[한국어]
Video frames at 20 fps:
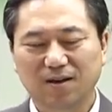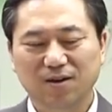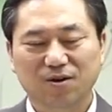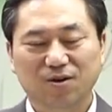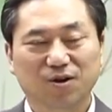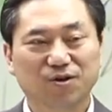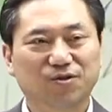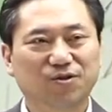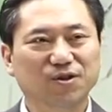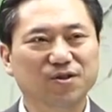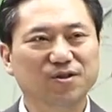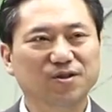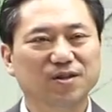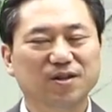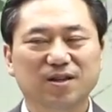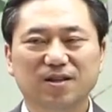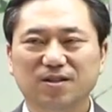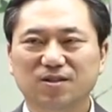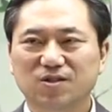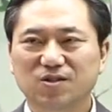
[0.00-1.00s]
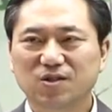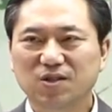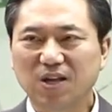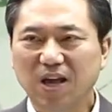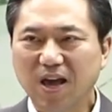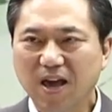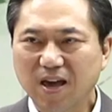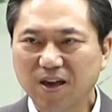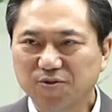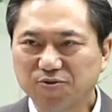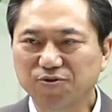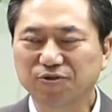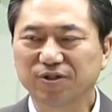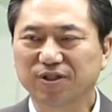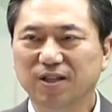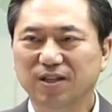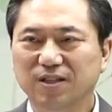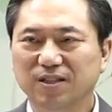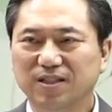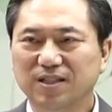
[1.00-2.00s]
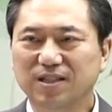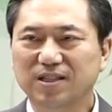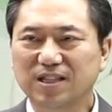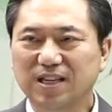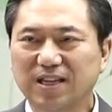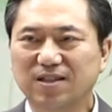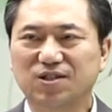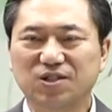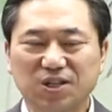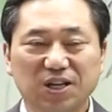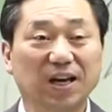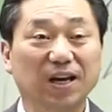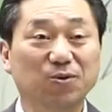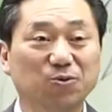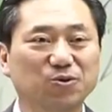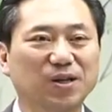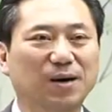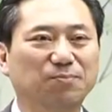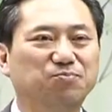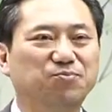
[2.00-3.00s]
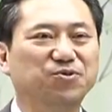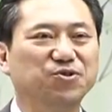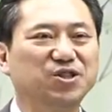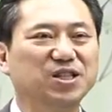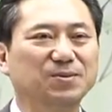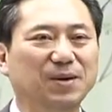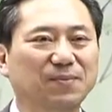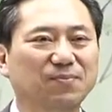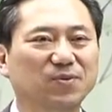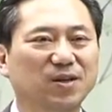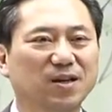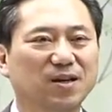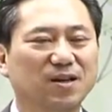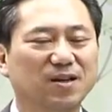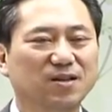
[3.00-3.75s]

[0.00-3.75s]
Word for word: 어떤 세균 그 자체도 나쁘지만